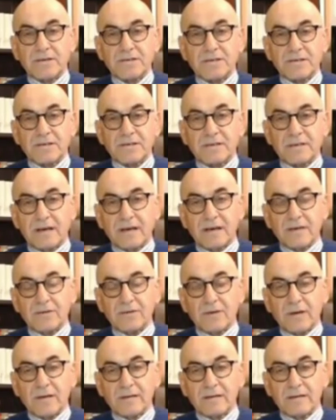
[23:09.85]
başkanı
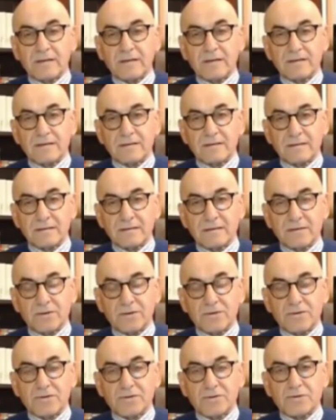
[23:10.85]
Erdoğan'la
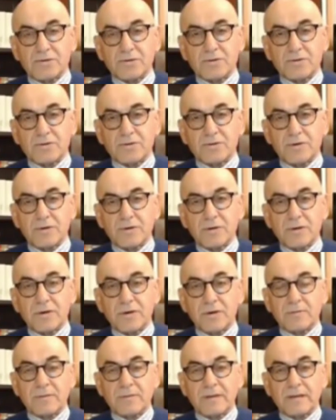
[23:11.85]
görüşmüştü.
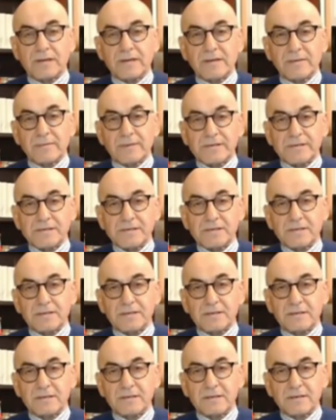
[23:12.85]
Belediye
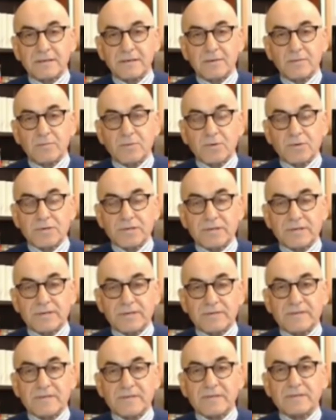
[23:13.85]
başkanı
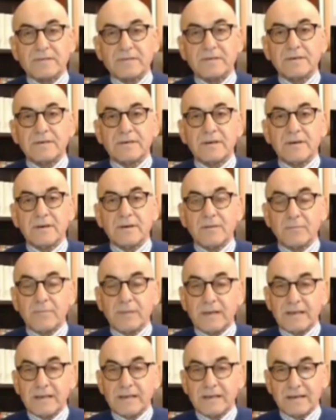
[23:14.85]
pozitif çıktı.
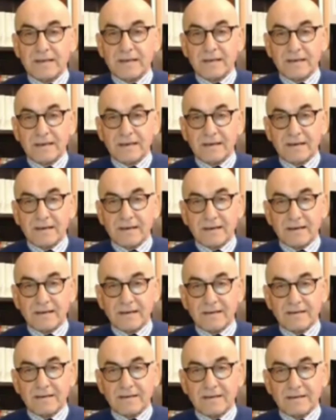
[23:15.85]
Belediye
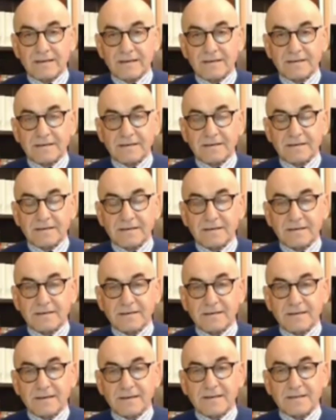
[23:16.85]
karantinaya alındı.
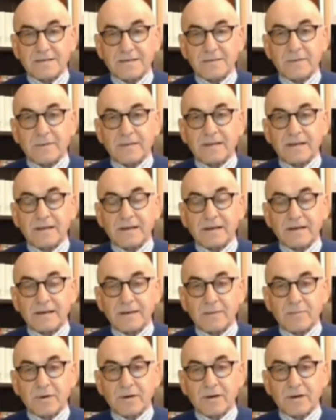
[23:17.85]
Aynı zamanda
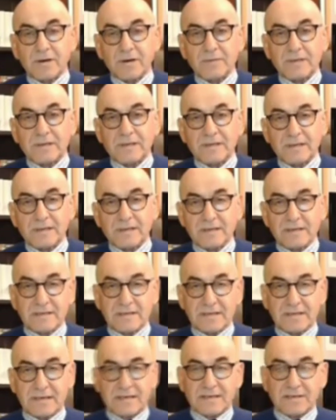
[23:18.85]
kaymakamlık da
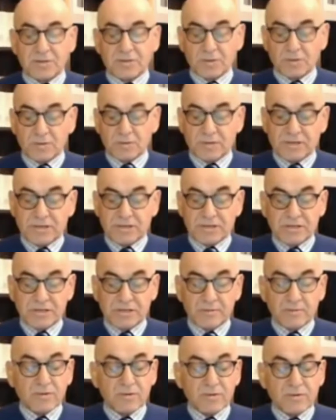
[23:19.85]
izolasyon
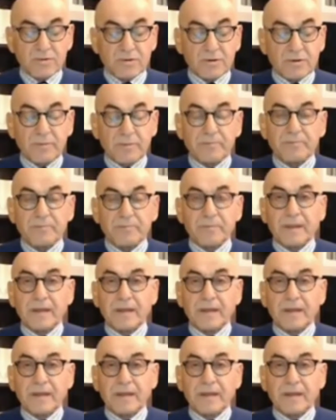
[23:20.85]
içinde bulunuyor.